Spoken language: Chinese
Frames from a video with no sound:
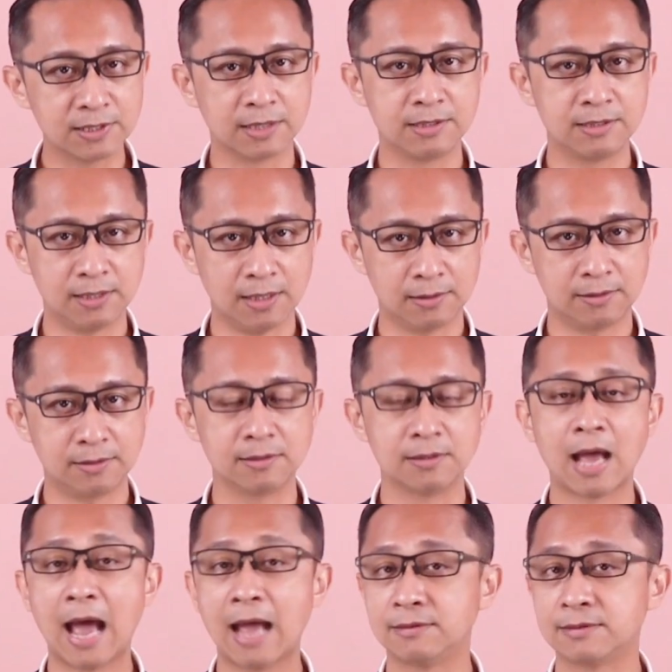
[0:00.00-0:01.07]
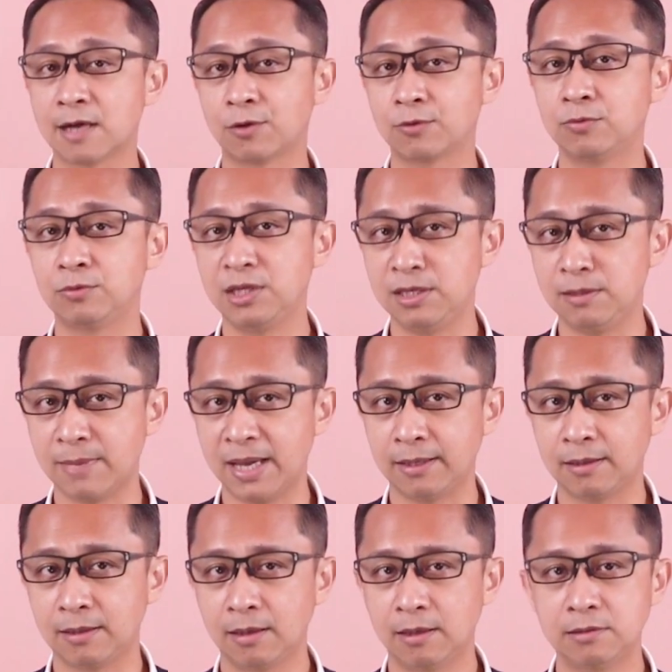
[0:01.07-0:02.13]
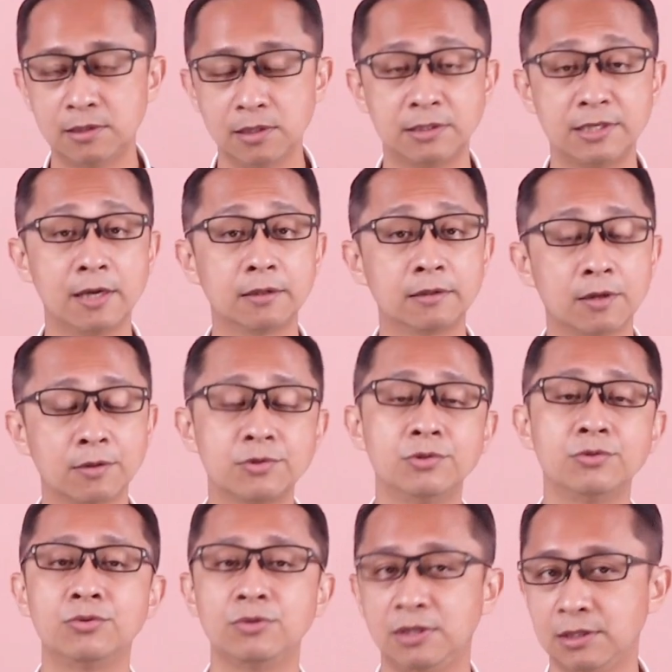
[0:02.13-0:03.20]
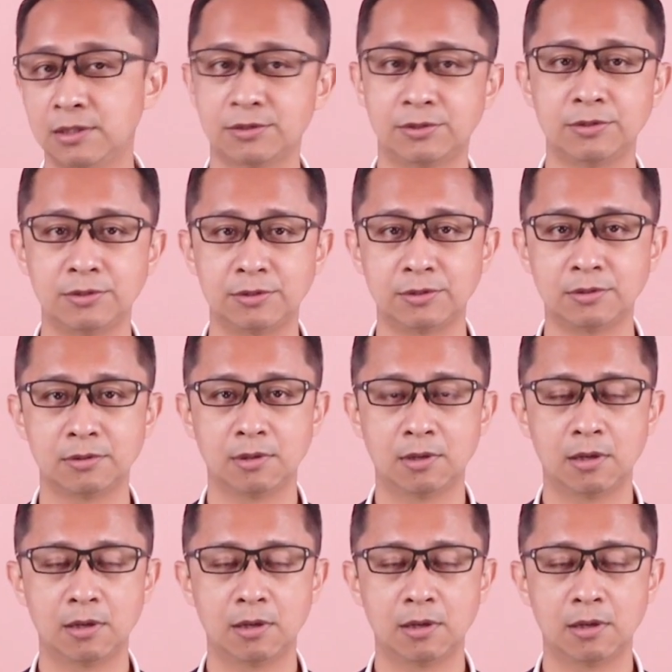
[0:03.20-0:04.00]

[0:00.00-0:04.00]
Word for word: 责写字和照顾弟妹，这些都是具体的事实。